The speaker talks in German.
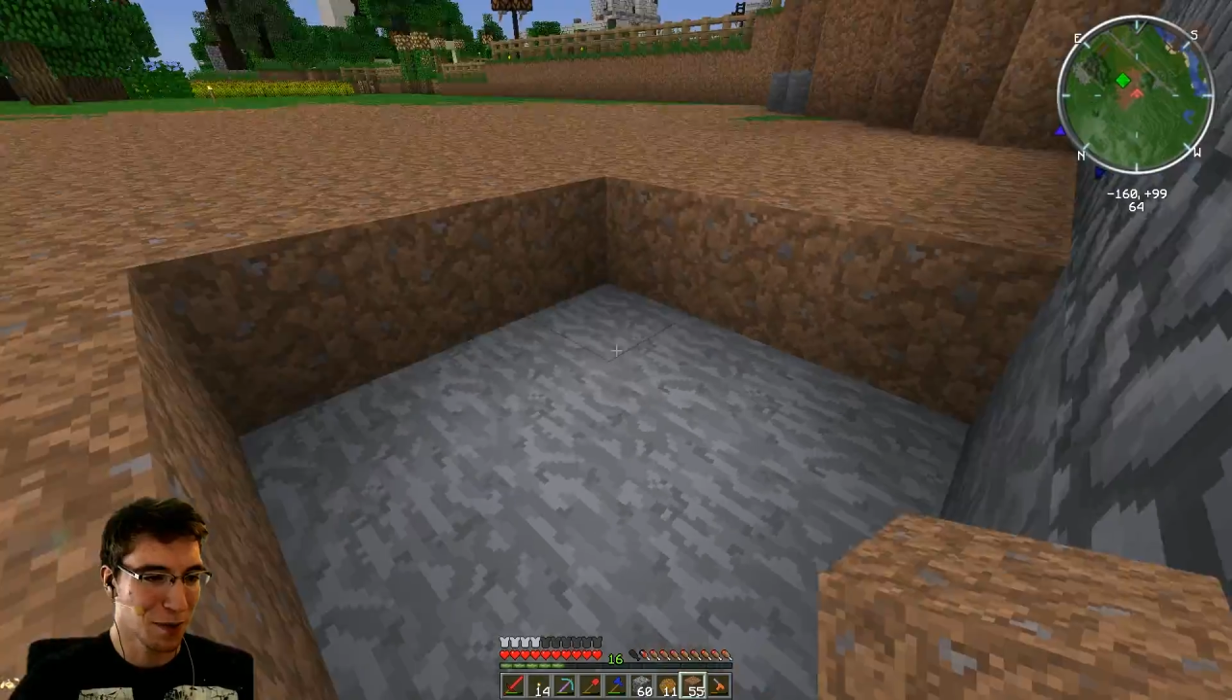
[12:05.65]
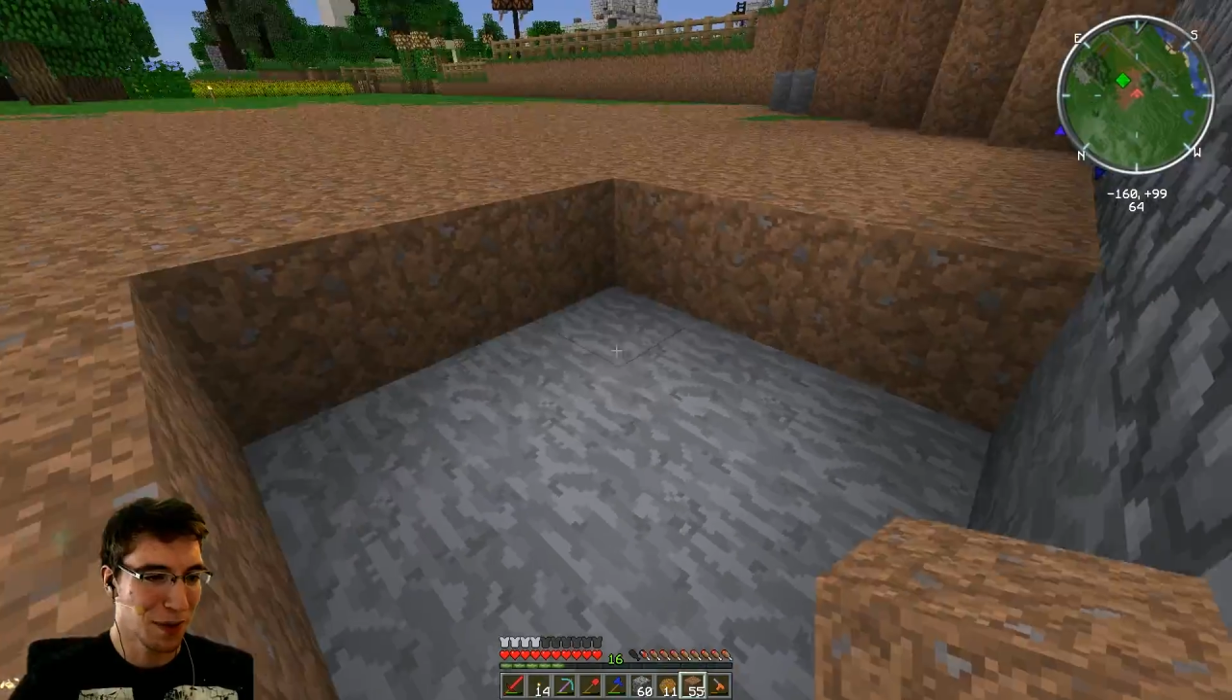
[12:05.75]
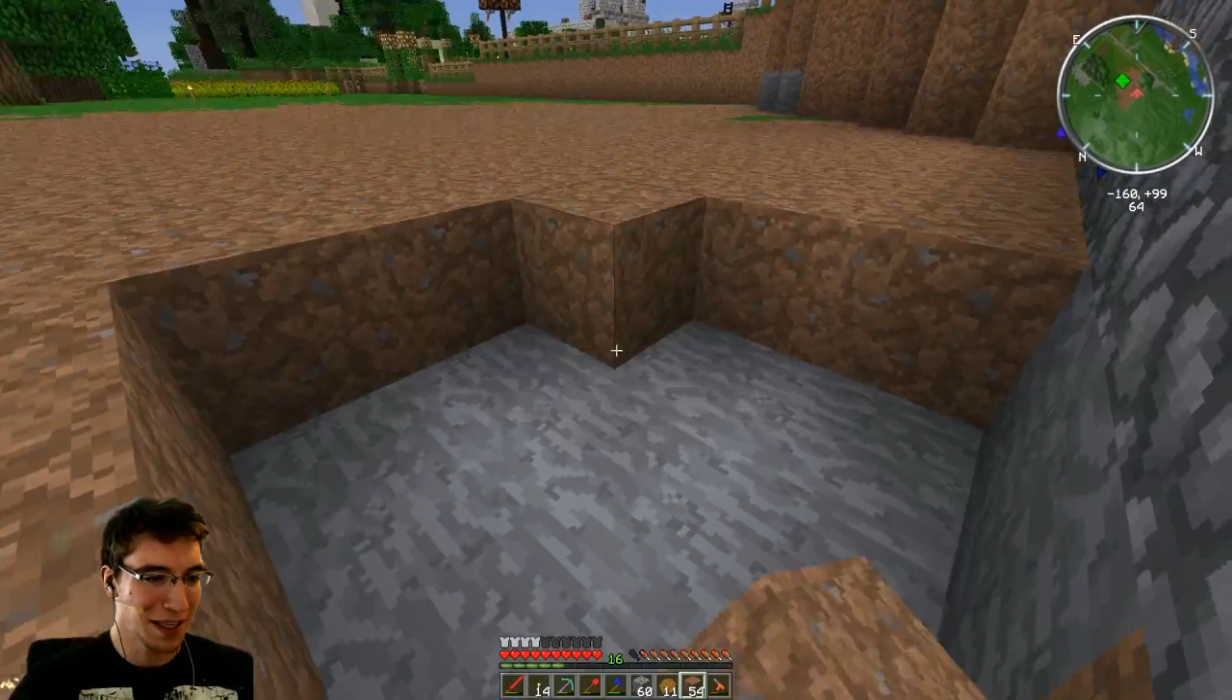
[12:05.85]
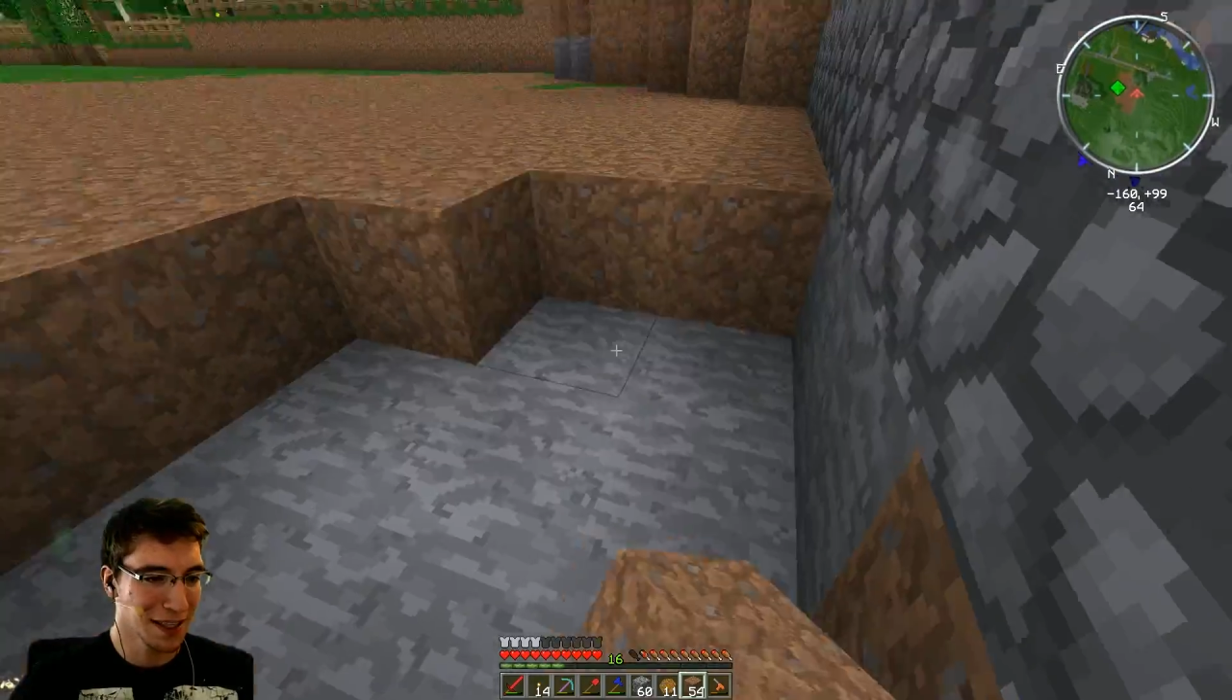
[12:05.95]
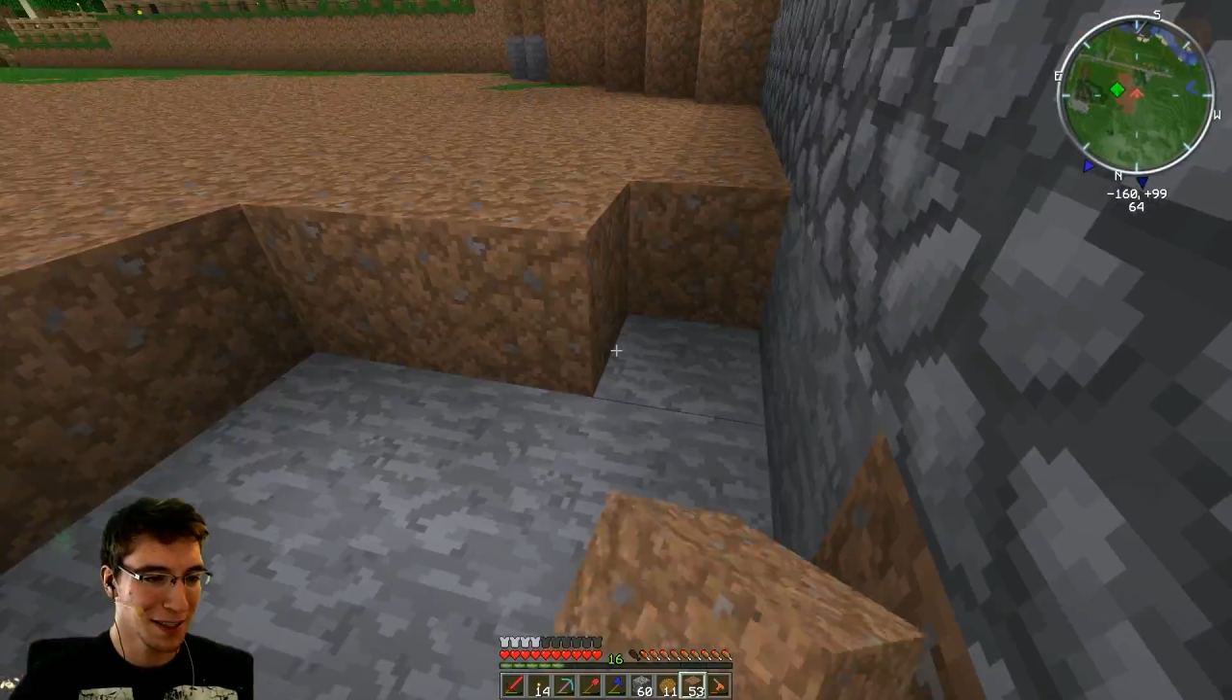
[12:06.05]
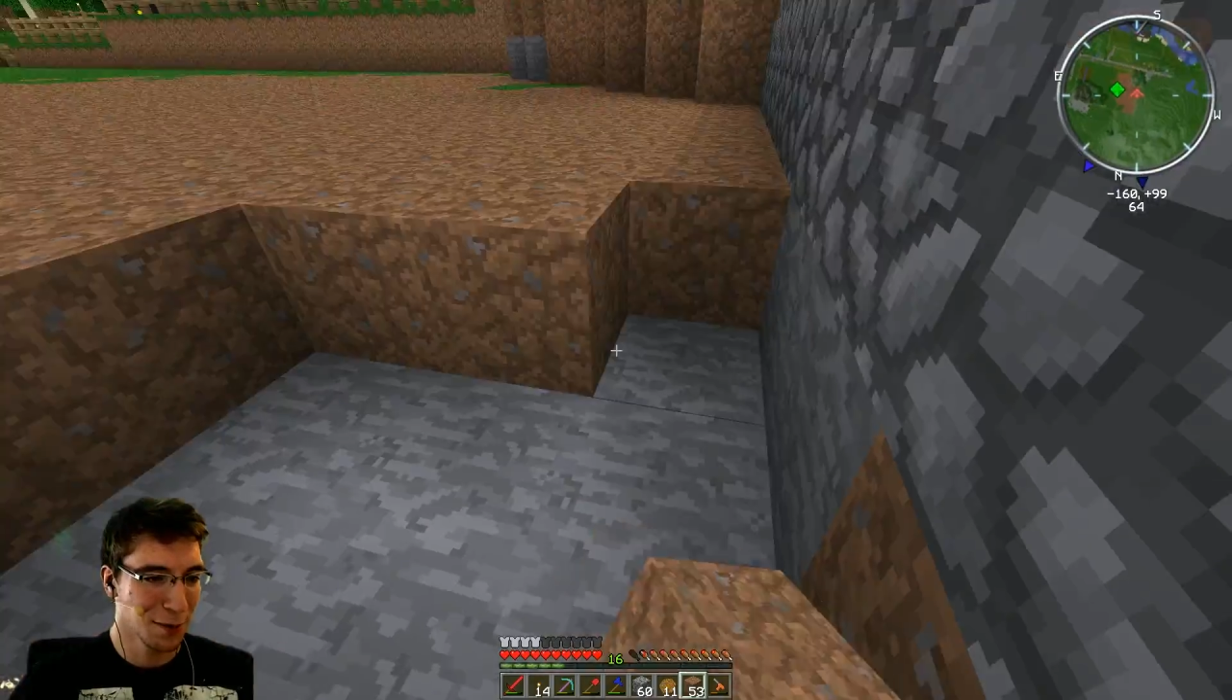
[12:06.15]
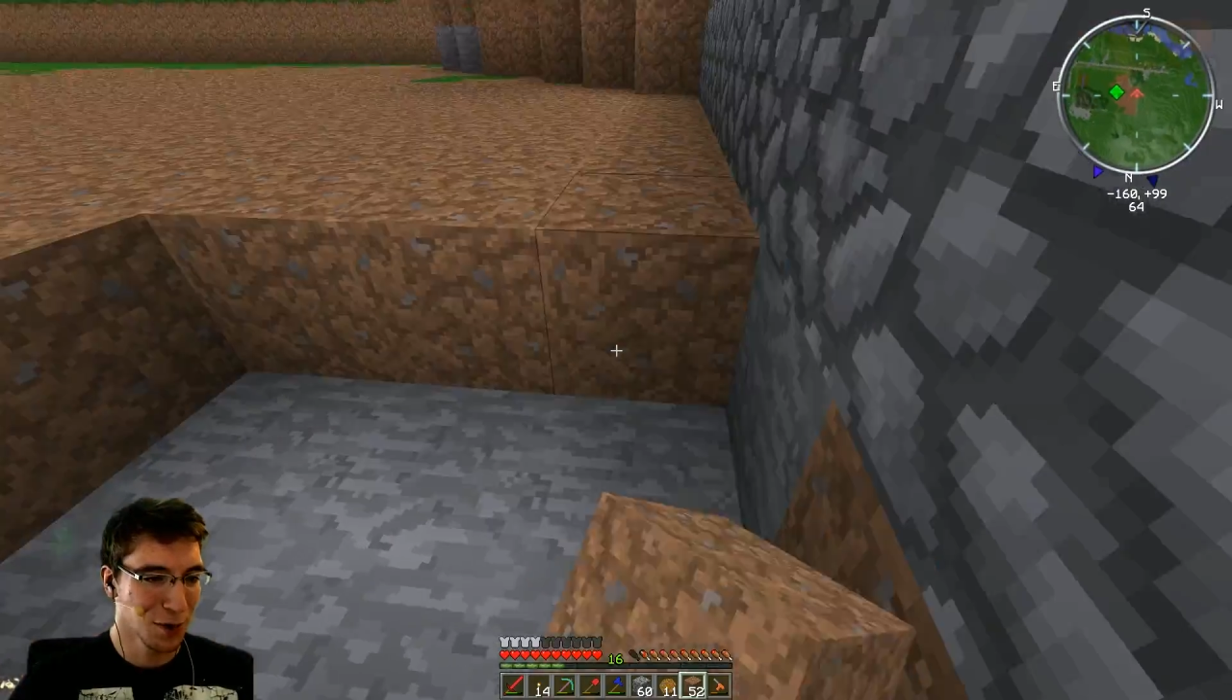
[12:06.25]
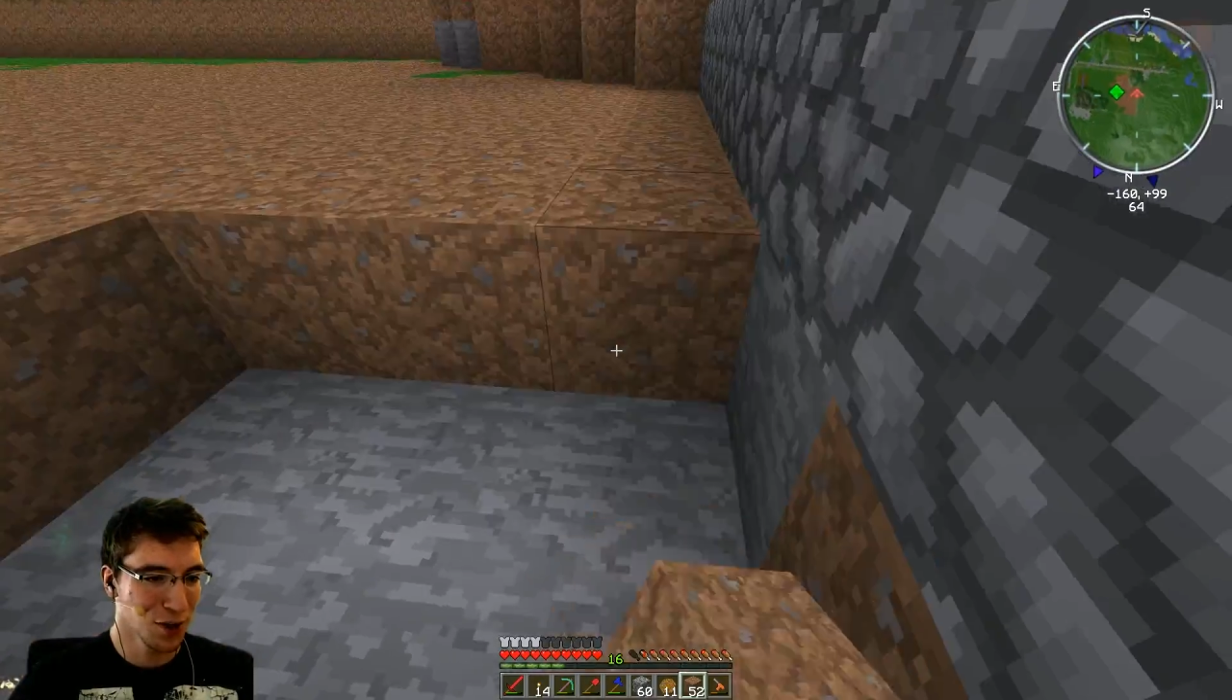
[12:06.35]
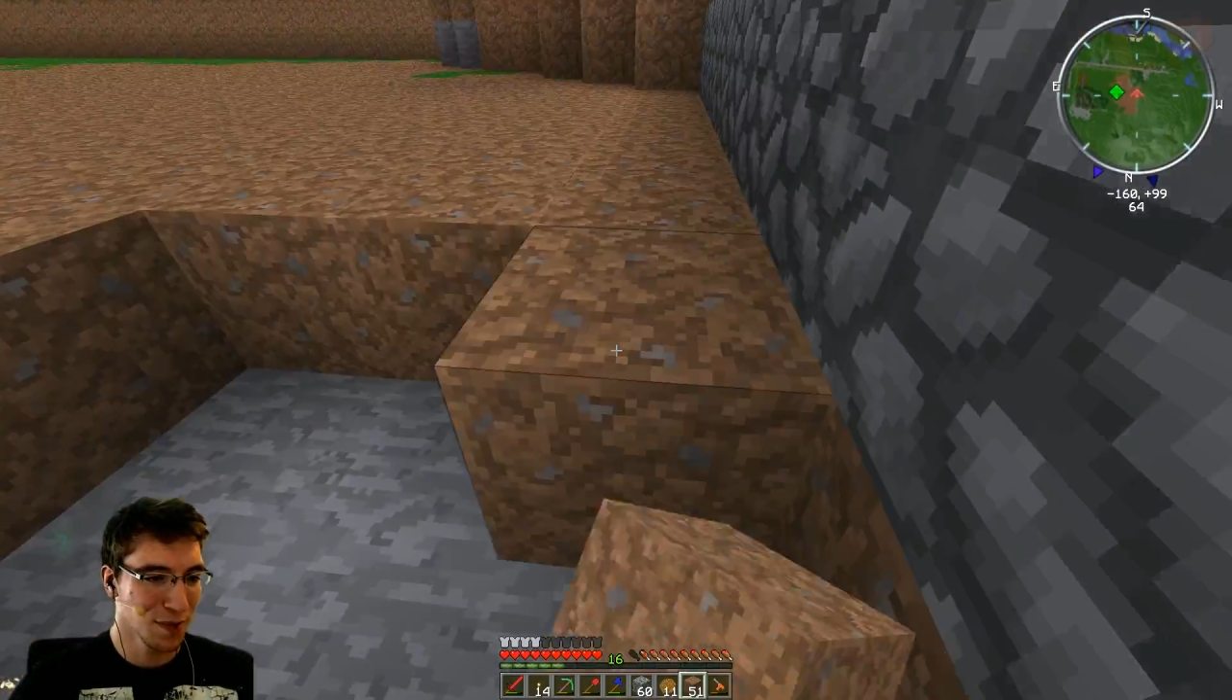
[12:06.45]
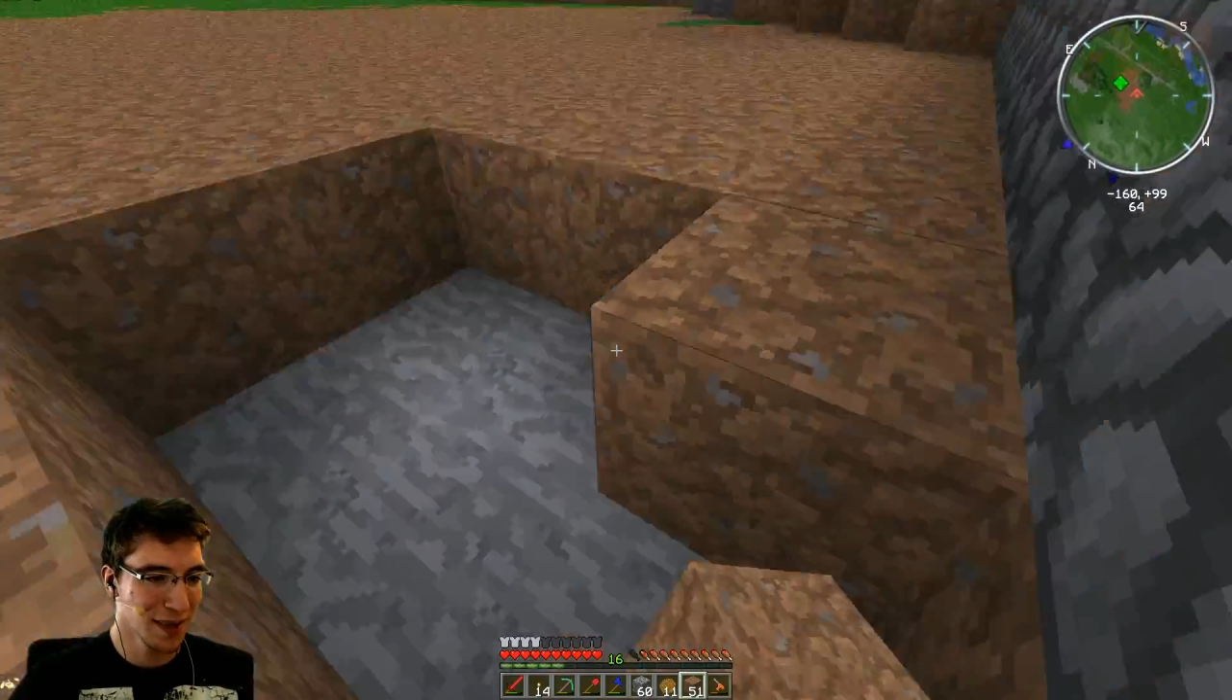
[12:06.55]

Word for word: komplettes Grundstück